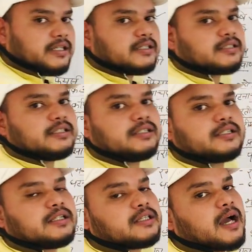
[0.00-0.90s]
आई की
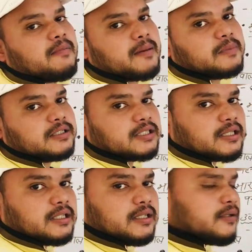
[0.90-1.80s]
किताब आप ले
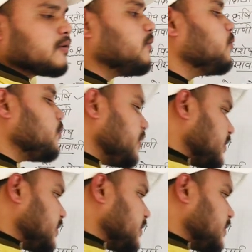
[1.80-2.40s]
सकते हैं वो भी